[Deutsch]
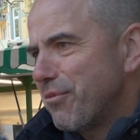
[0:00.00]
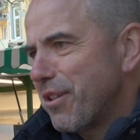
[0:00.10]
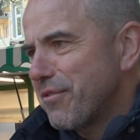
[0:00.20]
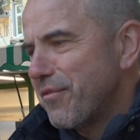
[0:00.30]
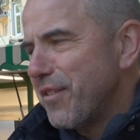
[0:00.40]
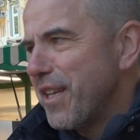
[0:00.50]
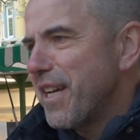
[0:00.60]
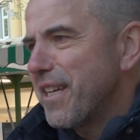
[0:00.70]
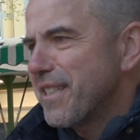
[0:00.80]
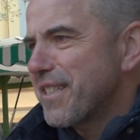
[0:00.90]
Das
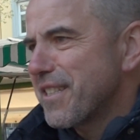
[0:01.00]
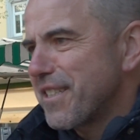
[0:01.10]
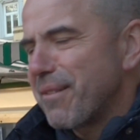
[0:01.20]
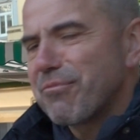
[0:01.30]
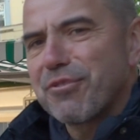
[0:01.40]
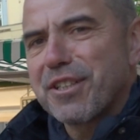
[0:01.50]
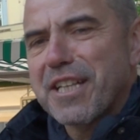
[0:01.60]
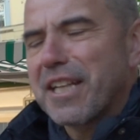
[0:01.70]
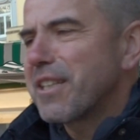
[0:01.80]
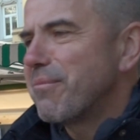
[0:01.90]
Flair insgesamt und das
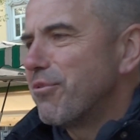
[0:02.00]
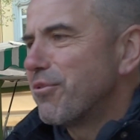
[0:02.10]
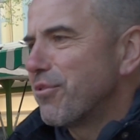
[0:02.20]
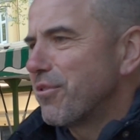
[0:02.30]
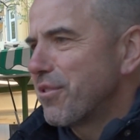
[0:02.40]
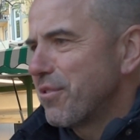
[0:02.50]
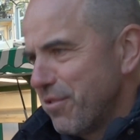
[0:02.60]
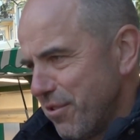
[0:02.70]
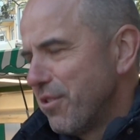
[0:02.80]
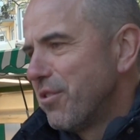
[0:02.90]
Angebot und
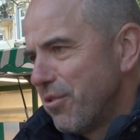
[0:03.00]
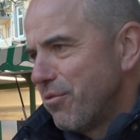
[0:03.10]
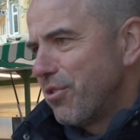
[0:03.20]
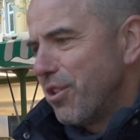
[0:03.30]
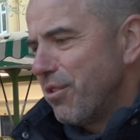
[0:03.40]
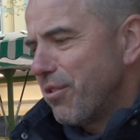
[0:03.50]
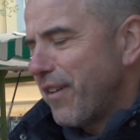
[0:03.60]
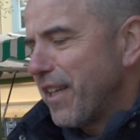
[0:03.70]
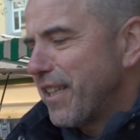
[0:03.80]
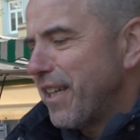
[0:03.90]
die
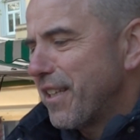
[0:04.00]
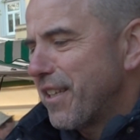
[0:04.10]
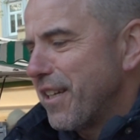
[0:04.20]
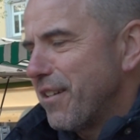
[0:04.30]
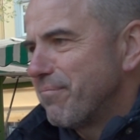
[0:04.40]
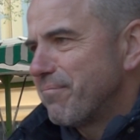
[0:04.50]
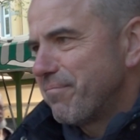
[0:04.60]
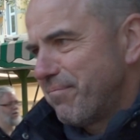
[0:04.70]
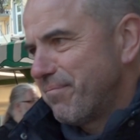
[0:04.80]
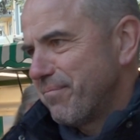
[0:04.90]
Qualität der,
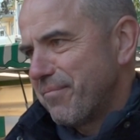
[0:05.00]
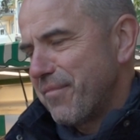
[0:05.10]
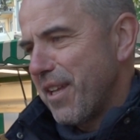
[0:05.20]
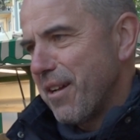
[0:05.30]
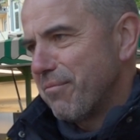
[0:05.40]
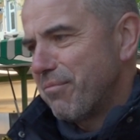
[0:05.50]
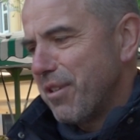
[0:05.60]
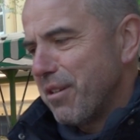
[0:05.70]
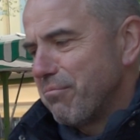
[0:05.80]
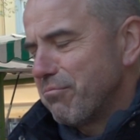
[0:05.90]
der,
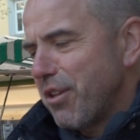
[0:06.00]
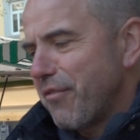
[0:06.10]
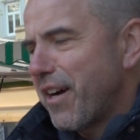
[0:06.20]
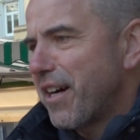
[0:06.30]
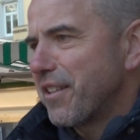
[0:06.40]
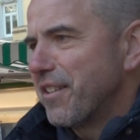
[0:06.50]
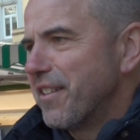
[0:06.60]
der, der Waren.